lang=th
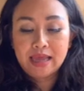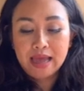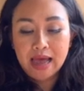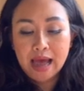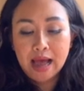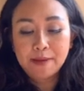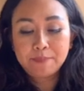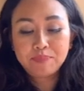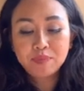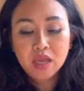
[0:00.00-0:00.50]
นะ
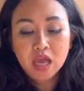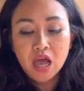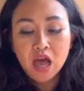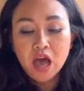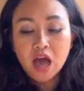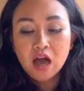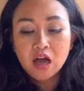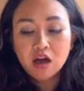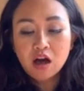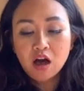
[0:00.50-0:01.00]
คะ
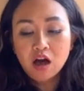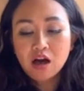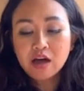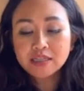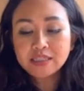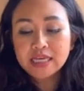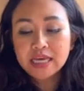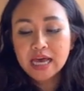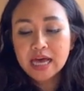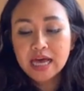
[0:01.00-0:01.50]
ข้อ
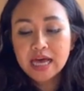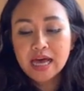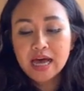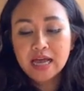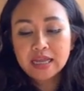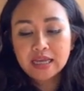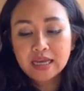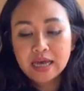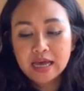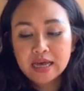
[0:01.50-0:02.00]
ที่ห้า
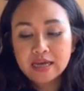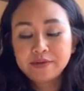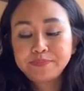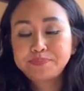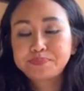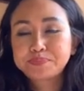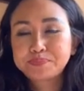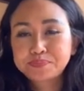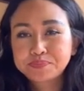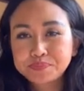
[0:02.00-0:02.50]
นะคะ
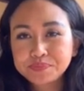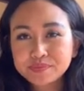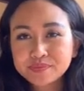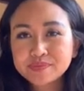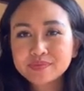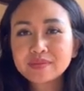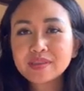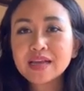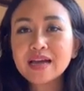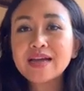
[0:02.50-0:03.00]

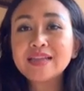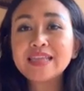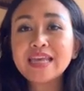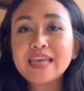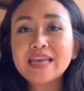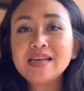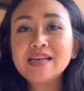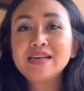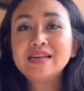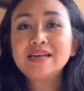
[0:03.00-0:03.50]
อัน
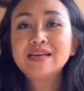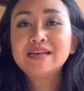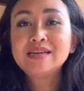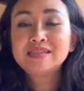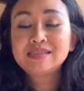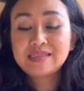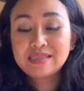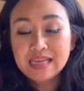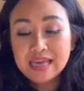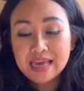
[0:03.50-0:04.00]
นี้
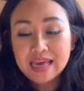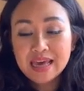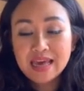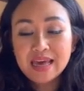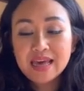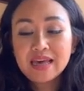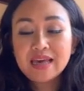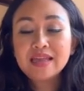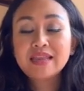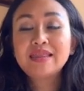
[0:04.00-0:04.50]
สี
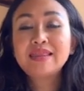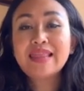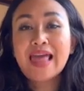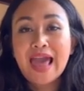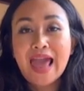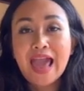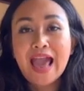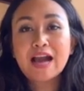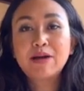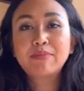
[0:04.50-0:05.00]
แด
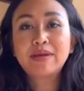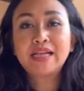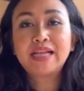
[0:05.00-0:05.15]
งเห